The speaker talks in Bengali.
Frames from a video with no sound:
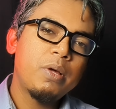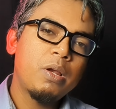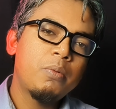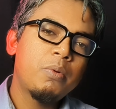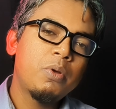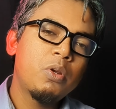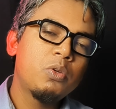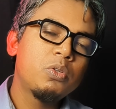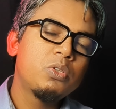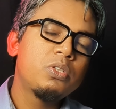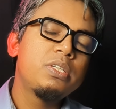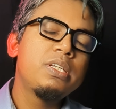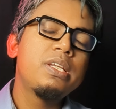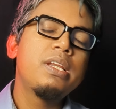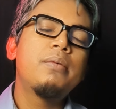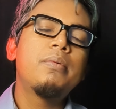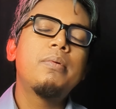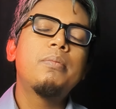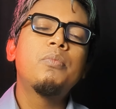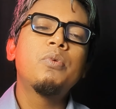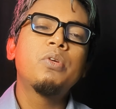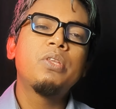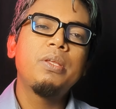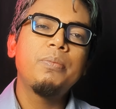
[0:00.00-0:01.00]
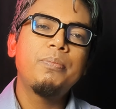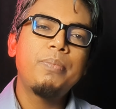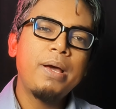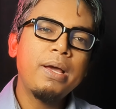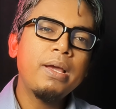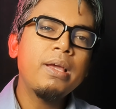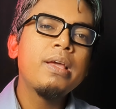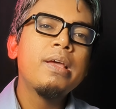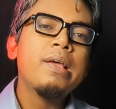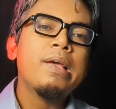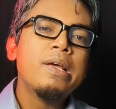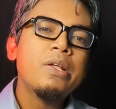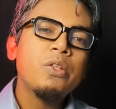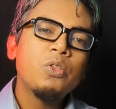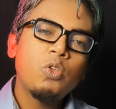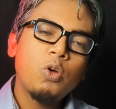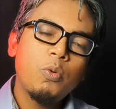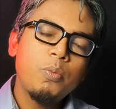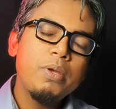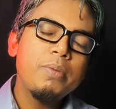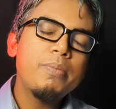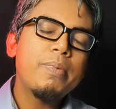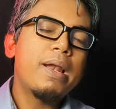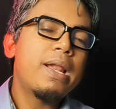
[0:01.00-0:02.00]
ভালো ভালো সিনেমা মুক্তি পাক
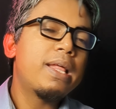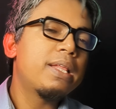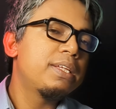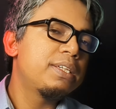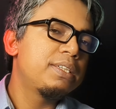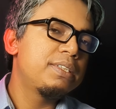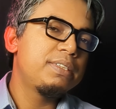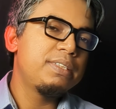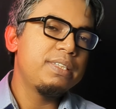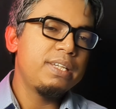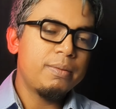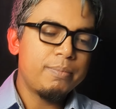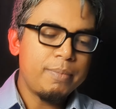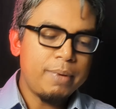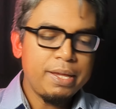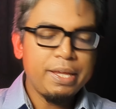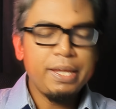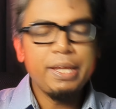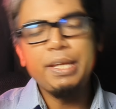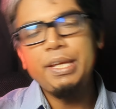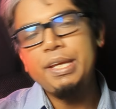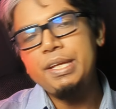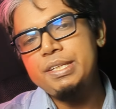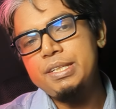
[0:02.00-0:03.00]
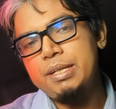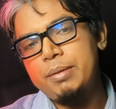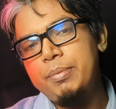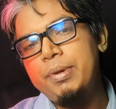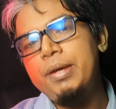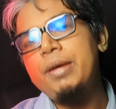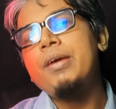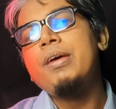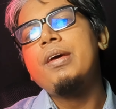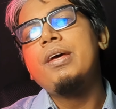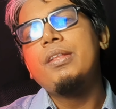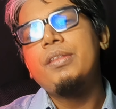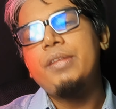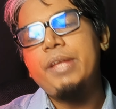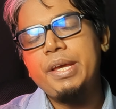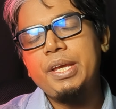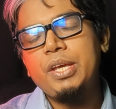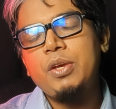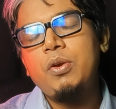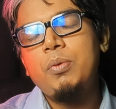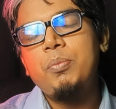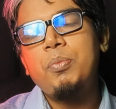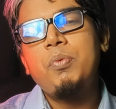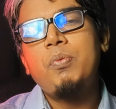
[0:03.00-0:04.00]
তবেই বাংলাদেশের সিনেমা এগিয়ে যাবে
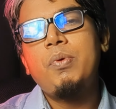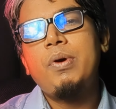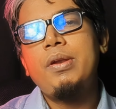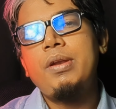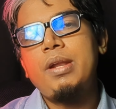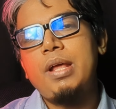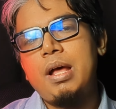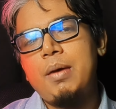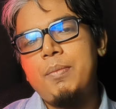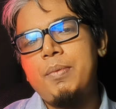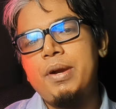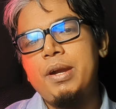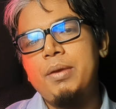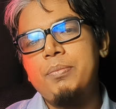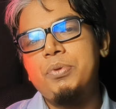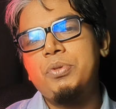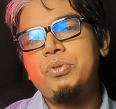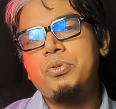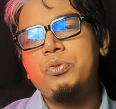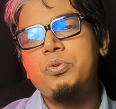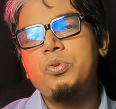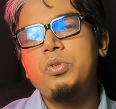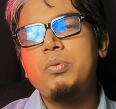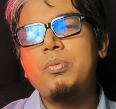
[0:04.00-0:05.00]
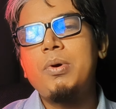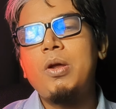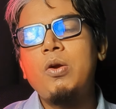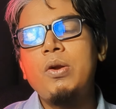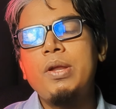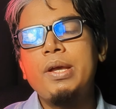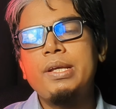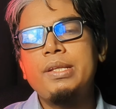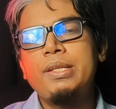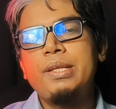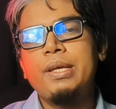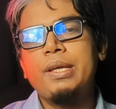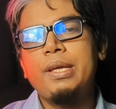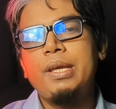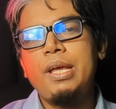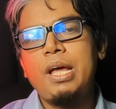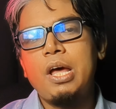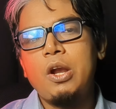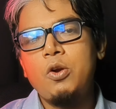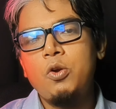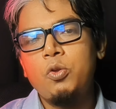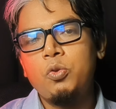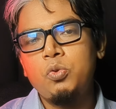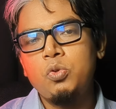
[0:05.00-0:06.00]
থ্যাংক ইউ এভরিওয়ান আমার এপিসোড যদি ভালো লেগে থাকে
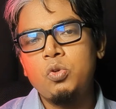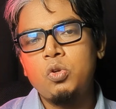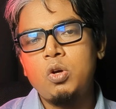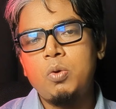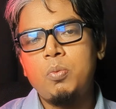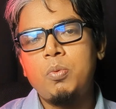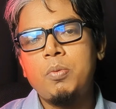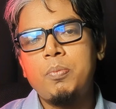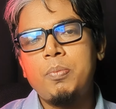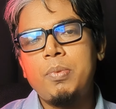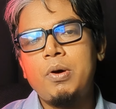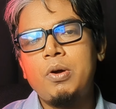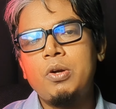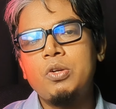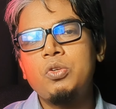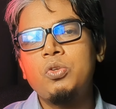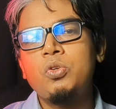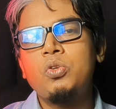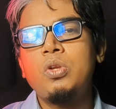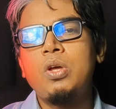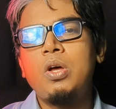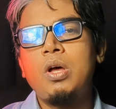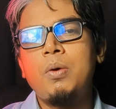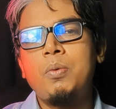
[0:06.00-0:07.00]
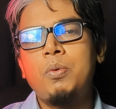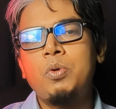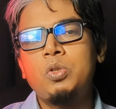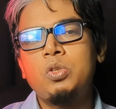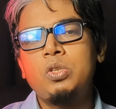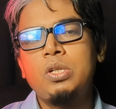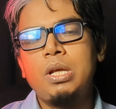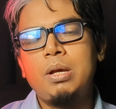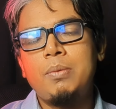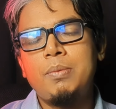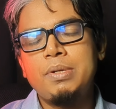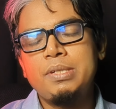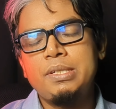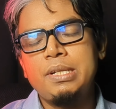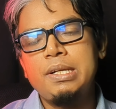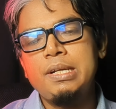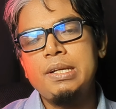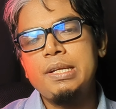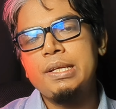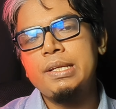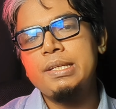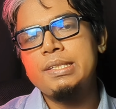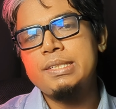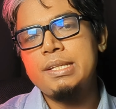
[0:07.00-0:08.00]
আরও নতুন খবর পাওয়ার জন্য অবশ্যই আমার
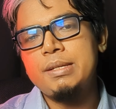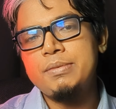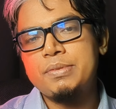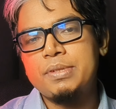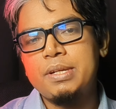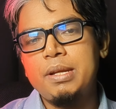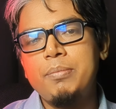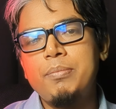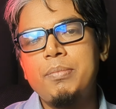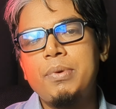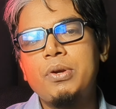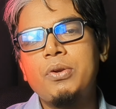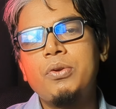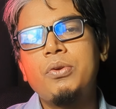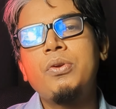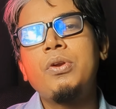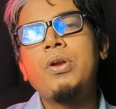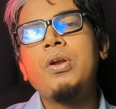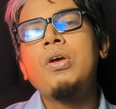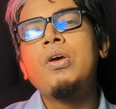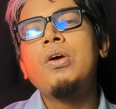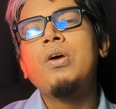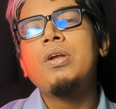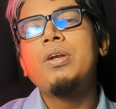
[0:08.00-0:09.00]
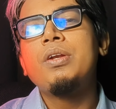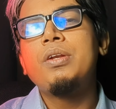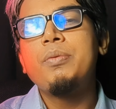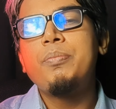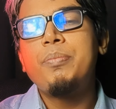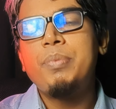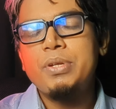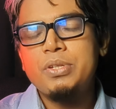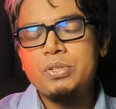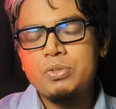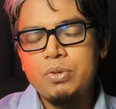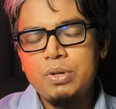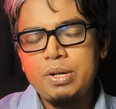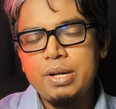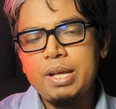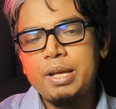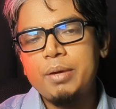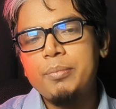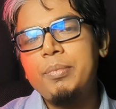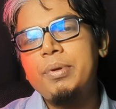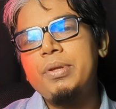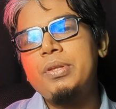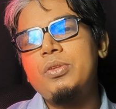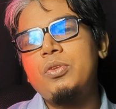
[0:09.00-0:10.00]
চ্যানেলটিকে সাবস্ক্রাইব বাটন প্রেস করে
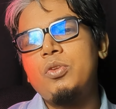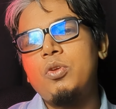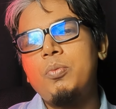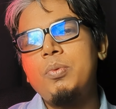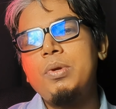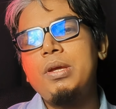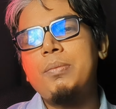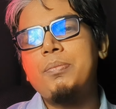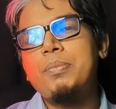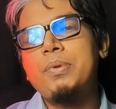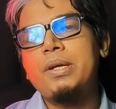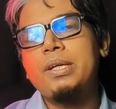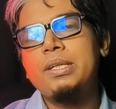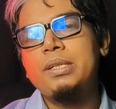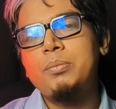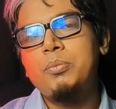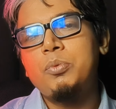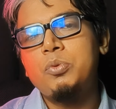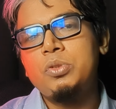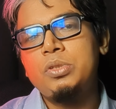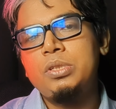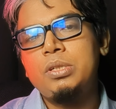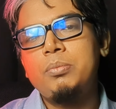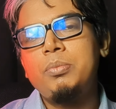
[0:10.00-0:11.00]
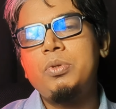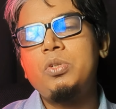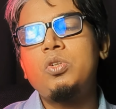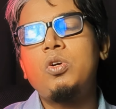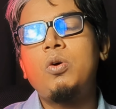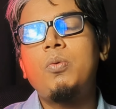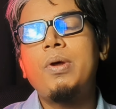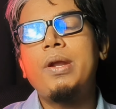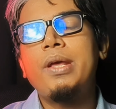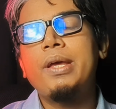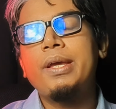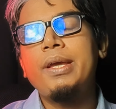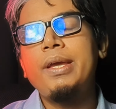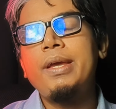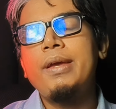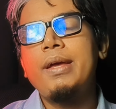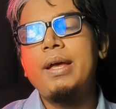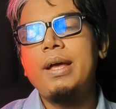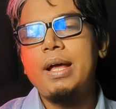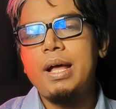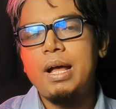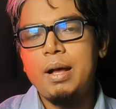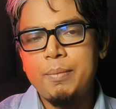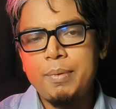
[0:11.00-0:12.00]
রাখবেন তবেই আপনার কাছে পৌঁছে যাবে সবার আগে
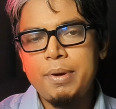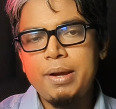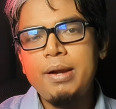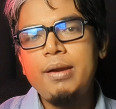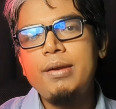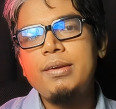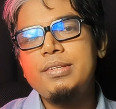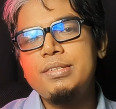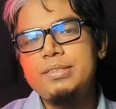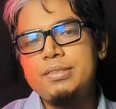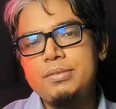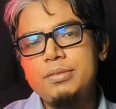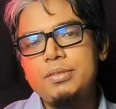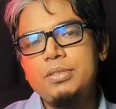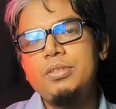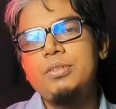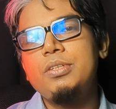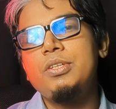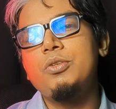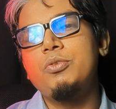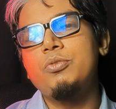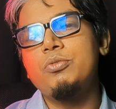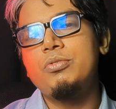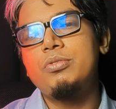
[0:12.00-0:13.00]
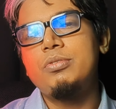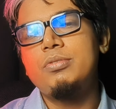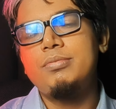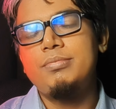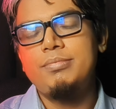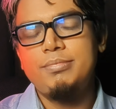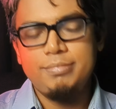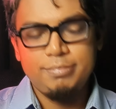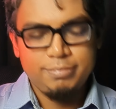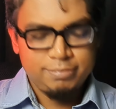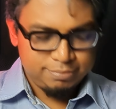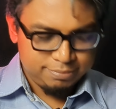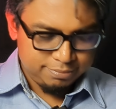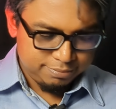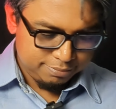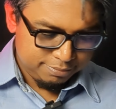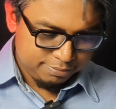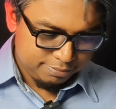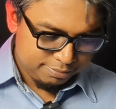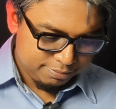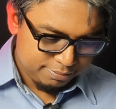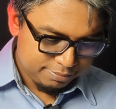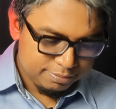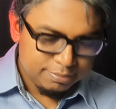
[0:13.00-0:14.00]
আমার নিউজ
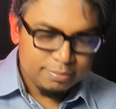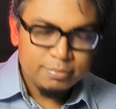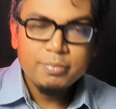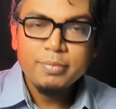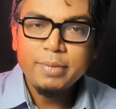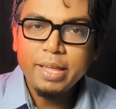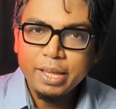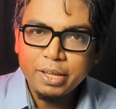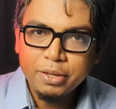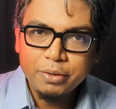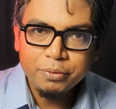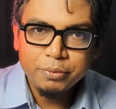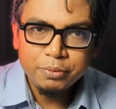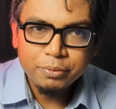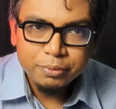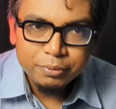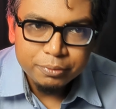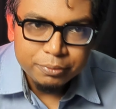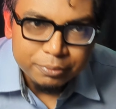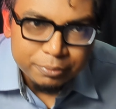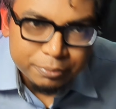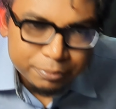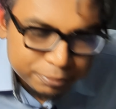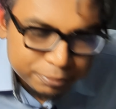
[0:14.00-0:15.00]
থ্যাংক ইউ